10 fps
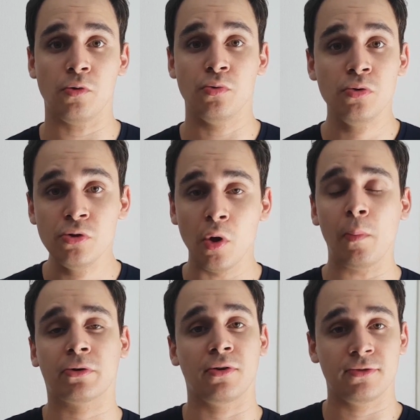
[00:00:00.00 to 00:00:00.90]
Le
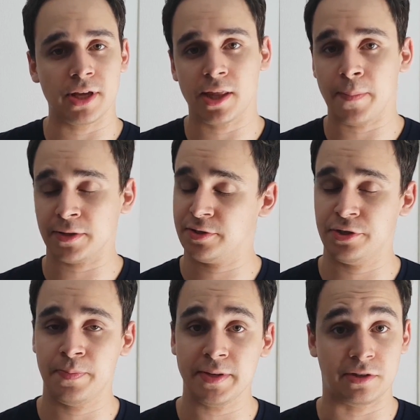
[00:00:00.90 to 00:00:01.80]
nombre que vous êtes à
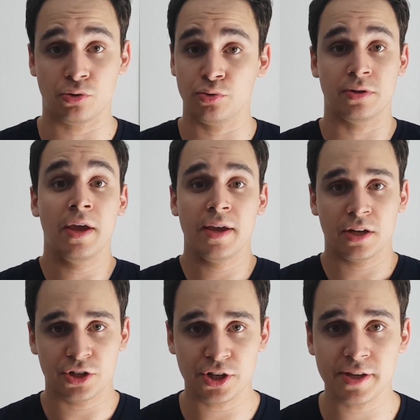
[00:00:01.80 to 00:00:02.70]
participer, c'est juste
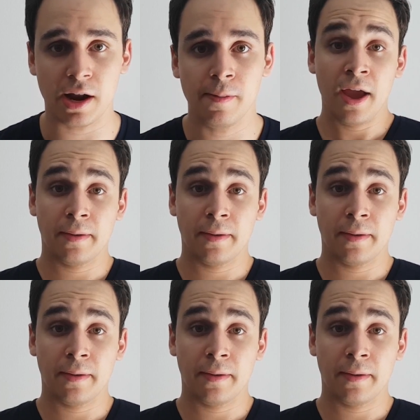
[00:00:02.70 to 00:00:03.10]
génial.